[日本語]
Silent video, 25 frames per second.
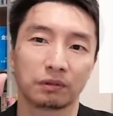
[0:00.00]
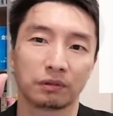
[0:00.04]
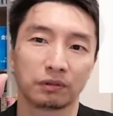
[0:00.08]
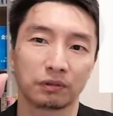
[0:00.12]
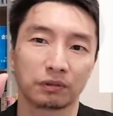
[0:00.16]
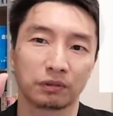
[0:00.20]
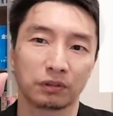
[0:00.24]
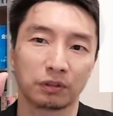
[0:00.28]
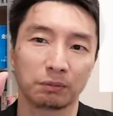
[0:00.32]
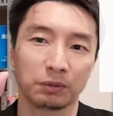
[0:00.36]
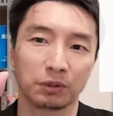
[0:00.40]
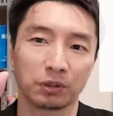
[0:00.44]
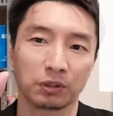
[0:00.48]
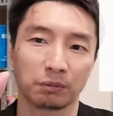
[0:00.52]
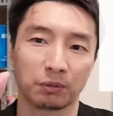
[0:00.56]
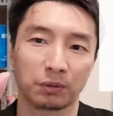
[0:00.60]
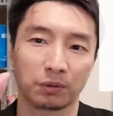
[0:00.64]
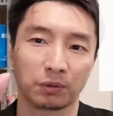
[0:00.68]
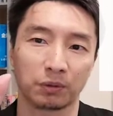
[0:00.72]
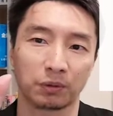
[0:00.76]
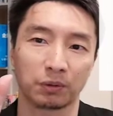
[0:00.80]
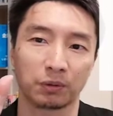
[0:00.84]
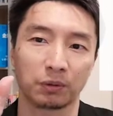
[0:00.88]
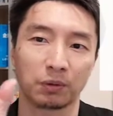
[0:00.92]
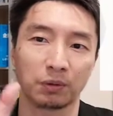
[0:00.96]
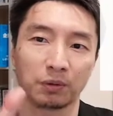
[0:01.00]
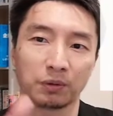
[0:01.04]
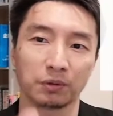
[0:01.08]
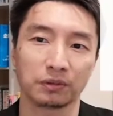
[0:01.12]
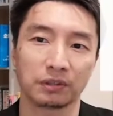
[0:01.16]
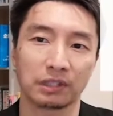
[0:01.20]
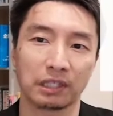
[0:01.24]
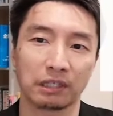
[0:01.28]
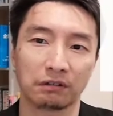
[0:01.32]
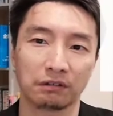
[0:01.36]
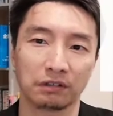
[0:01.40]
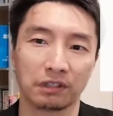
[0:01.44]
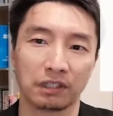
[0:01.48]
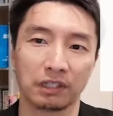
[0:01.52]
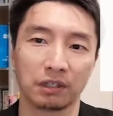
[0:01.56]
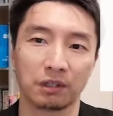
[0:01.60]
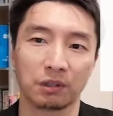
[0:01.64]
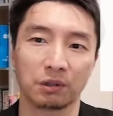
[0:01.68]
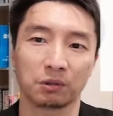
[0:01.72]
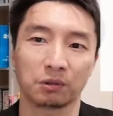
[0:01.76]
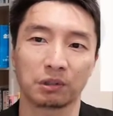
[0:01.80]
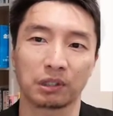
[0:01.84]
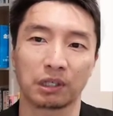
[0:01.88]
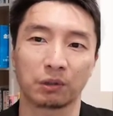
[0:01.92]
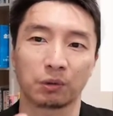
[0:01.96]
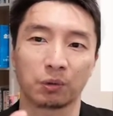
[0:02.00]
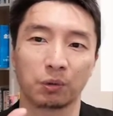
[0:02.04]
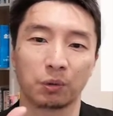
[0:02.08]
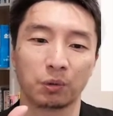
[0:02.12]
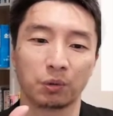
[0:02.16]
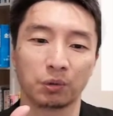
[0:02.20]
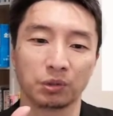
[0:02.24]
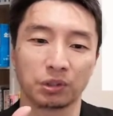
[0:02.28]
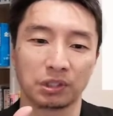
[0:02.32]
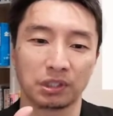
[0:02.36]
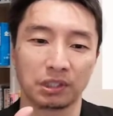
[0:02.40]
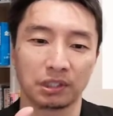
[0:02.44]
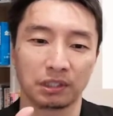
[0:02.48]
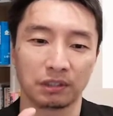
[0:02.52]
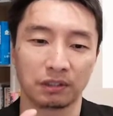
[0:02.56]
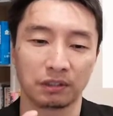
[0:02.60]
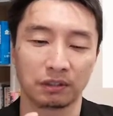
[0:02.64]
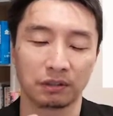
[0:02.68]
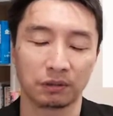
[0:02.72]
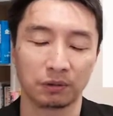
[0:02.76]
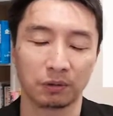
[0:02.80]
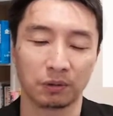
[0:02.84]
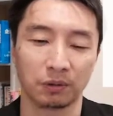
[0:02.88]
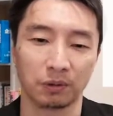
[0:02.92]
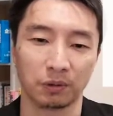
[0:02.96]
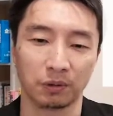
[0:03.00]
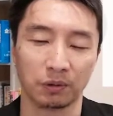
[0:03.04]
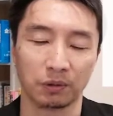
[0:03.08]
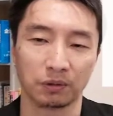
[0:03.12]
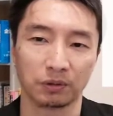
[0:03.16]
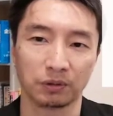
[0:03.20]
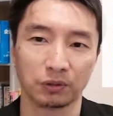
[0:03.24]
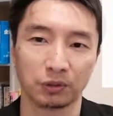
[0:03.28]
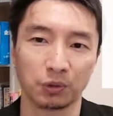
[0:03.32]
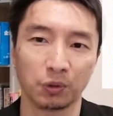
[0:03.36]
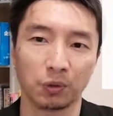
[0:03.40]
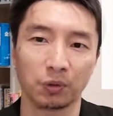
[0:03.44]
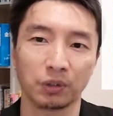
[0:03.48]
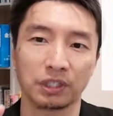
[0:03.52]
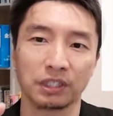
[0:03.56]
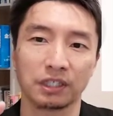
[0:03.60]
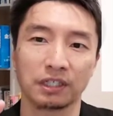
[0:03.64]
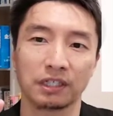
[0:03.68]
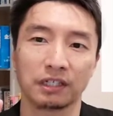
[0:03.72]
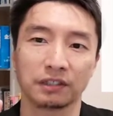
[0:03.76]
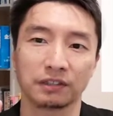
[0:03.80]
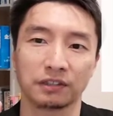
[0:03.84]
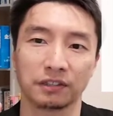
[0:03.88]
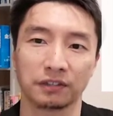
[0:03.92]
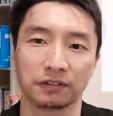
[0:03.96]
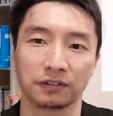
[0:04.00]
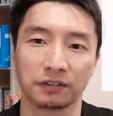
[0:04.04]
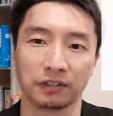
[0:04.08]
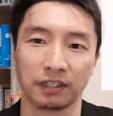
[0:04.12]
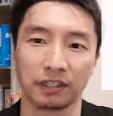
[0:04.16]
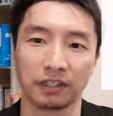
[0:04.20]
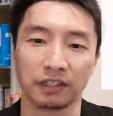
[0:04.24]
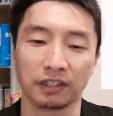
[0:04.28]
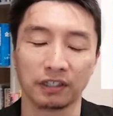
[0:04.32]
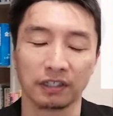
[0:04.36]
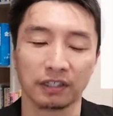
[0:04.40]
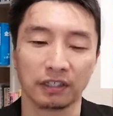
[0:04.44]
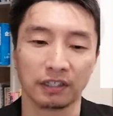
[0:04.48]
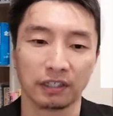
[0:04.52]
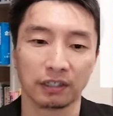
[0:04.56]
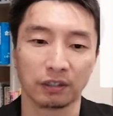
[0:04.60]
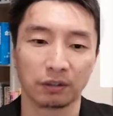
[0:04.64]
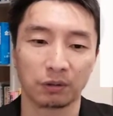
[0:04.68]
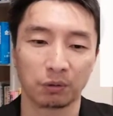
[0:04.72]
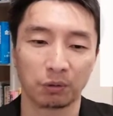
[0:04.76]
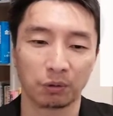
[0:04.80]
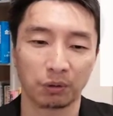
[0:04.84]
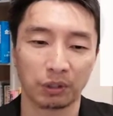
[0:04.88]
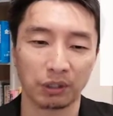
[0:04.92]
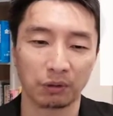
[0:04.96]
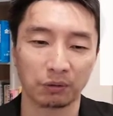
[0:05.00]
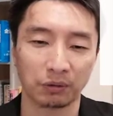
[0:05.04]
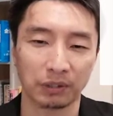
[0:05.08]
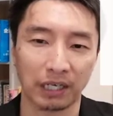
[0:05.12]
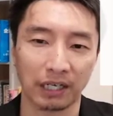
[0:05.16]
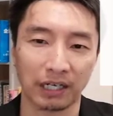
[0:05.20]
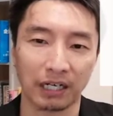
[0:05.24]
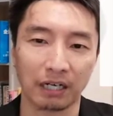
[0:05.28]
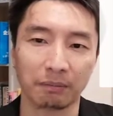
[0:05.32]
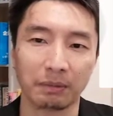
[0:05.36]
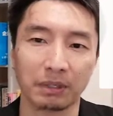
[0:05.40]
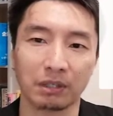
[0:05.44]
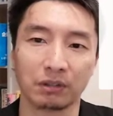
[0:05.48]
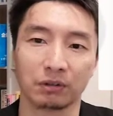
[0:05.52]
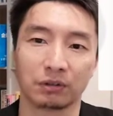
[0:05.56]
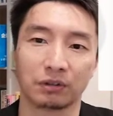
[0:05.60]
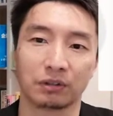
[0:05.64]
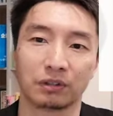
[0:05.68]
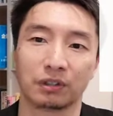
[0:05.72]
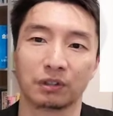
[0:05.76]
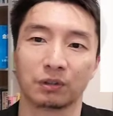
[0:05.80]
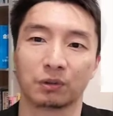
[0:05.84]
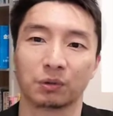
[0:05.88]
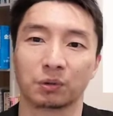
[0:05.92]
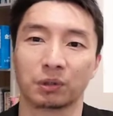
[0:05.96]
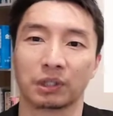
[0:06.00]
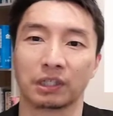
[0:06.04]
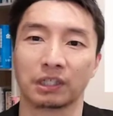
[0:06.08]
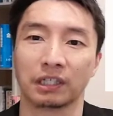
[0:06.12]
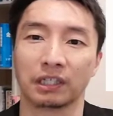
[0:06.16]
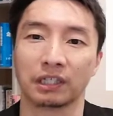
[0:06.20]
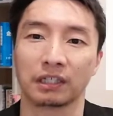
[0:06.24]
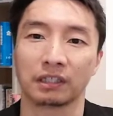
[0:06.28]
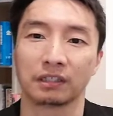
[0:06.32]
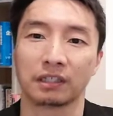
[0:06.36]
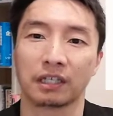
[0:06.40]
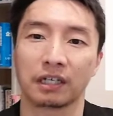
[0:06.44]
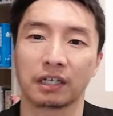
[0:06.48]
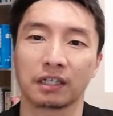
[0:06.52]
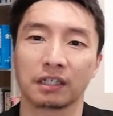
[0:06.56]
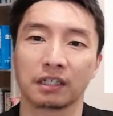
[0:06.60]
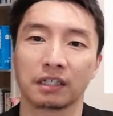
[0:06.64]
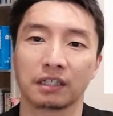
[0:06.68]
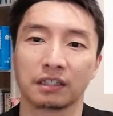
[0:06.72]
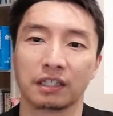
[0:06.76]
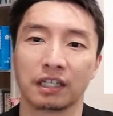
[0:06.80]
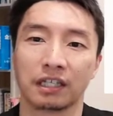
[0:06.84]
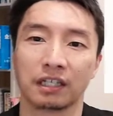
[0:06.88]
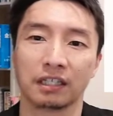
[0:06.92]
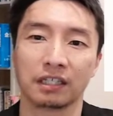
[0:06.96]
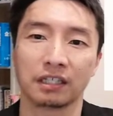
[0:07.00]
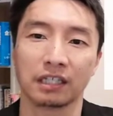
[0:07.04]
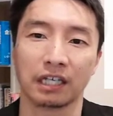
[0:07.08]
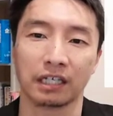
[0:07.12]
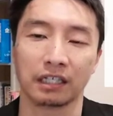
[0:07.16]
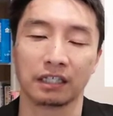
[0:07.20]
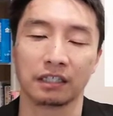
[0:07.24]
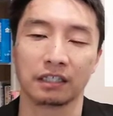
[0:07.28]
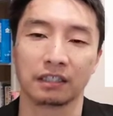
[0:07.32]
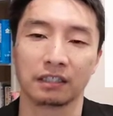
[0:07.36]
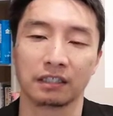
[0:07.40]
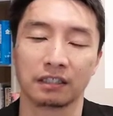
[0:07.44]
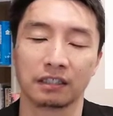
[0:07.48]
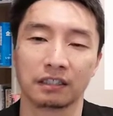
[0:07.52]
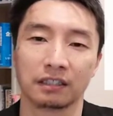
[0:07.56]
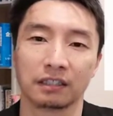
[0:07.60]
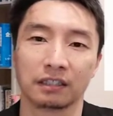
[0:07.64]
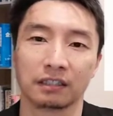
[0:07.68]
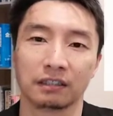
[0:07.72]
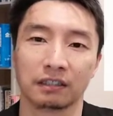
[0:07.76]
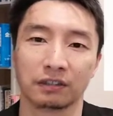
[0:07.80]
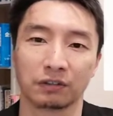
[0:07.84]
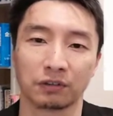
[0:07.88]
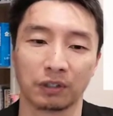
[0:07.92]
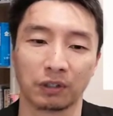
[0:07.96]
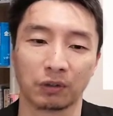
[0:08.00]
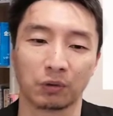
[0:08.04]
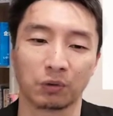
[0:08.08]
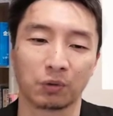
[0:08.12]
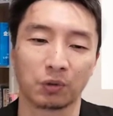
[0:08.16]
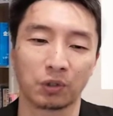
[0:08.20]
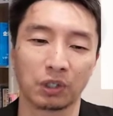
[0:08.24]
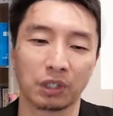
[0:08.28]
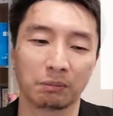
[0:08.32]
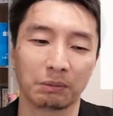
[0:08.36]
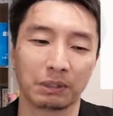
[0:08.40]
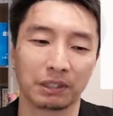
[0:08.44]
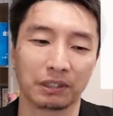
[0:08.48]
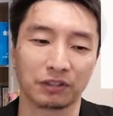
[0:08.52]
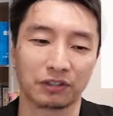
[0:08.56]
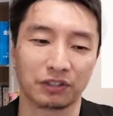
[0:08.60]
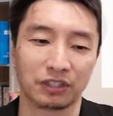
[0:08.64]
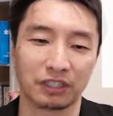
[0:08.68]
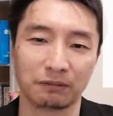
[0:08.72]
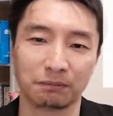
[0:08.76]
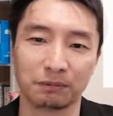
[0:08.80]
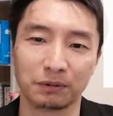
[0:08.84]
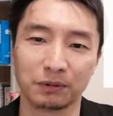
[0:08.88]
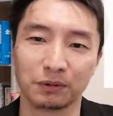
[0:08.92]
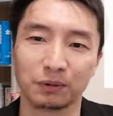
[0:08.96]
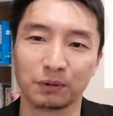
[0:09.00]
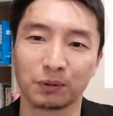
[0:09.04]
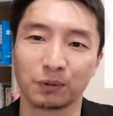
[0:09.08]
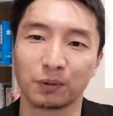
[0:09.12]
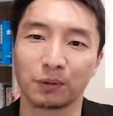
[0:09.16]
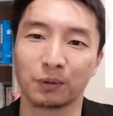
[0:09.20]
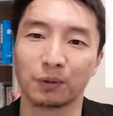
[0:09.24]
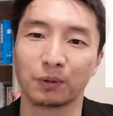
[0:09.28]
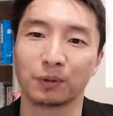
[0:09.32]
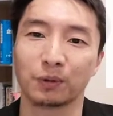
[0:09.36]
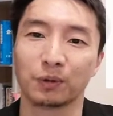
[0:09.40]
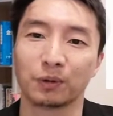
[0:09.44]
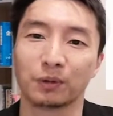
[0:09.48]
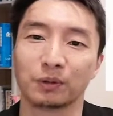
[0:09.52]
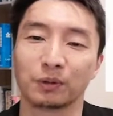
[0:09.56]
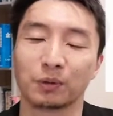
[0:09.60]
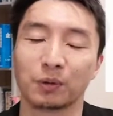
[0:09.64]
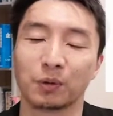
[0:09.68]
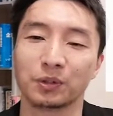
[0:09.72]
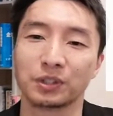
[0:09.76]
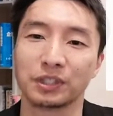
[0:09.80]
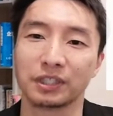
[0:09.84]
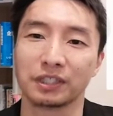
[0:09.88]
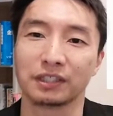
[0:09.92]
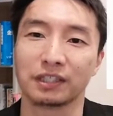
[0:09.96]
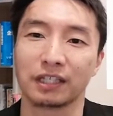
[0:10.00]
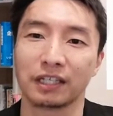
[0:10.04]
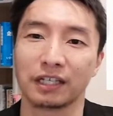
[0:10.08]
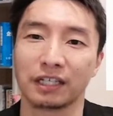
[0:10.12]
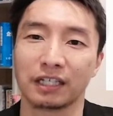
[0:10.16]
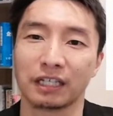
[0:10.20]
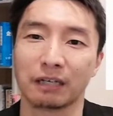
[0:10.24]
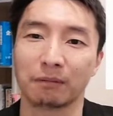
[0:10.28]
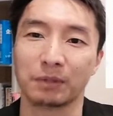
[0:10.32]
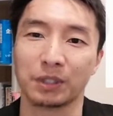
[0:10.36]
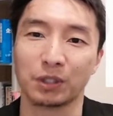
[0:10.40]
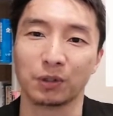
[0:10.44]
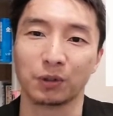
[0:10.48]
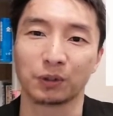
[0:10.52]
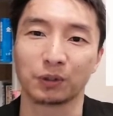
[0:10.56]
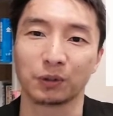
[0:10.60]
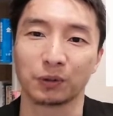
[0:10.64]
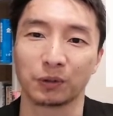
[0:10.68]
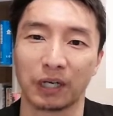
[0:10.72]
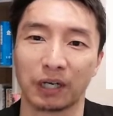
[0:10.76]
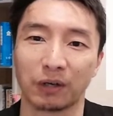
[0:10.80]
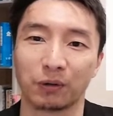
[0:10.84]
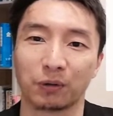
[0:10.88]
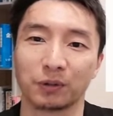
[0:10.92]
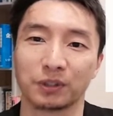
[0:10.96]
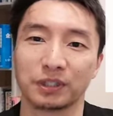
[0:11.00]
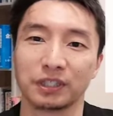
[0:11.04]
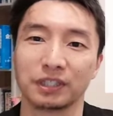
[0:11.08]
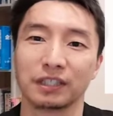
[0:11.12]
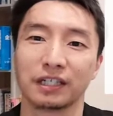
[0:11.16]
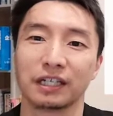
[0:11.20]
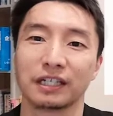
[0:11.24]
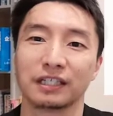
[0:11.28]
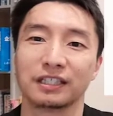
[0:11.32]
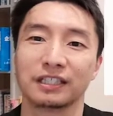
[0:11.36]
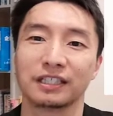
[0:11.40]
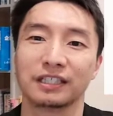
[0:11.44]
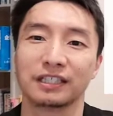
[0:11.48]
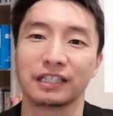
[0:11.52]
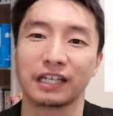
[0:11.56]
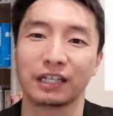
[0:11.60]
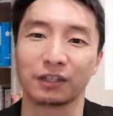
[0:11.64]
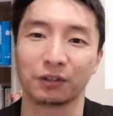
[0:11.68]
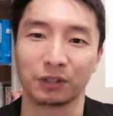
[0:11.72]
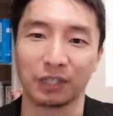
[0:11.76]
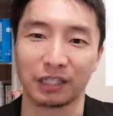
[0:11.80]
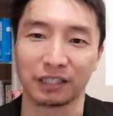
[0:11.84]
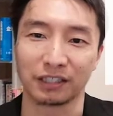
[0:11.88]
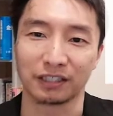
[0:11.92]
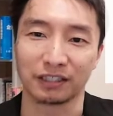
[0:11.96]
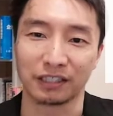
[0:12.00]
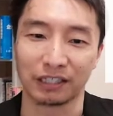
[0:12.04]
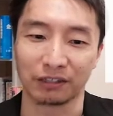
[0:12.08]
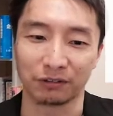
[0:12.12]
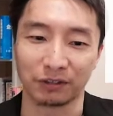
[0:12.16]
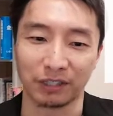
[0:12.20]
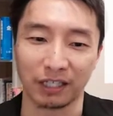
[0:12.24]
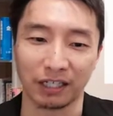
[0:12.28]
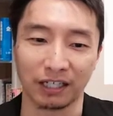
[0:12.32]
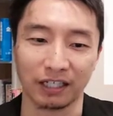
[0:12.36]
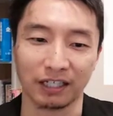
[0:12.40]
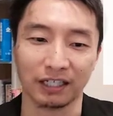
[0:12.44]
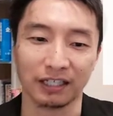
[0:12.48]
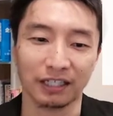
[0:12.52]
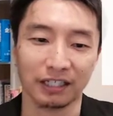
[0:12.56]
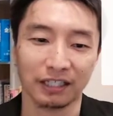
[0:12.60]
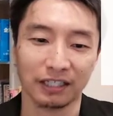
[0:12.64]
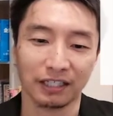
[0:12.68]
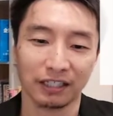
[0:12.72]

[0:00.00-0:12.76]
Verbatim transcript: そもそものコンサルティングとかコーチングの商品価値ですね。これを高めるっていうことがね、なかなかできないですね。これまで自分のこう、個人的な魅力とか、個人的な信頼度でやってきたので、